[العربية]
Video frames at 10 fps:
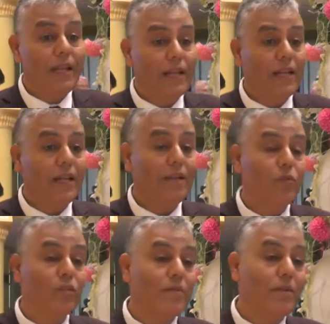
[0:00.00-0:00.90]

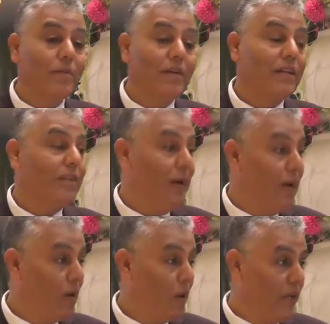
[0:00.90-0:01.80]
المؤتمر بيغطي
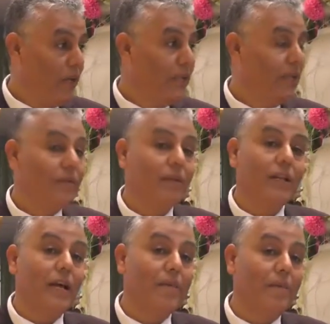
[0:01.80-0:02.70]
محاور عدة
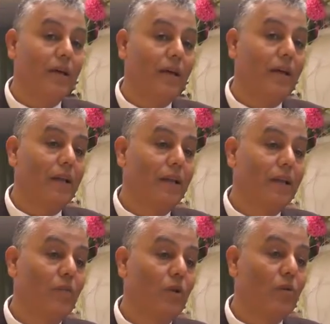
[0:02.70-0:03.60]
يمكن أهمها
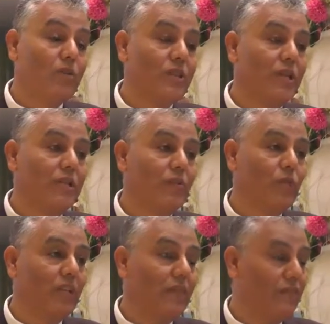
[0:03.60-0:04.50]
الملوثات
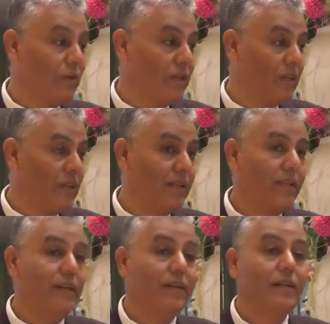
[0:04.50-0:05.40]
المختلفة
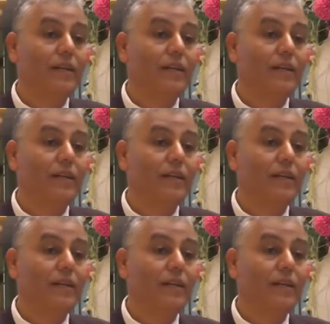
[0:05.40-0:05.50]
وإدارتها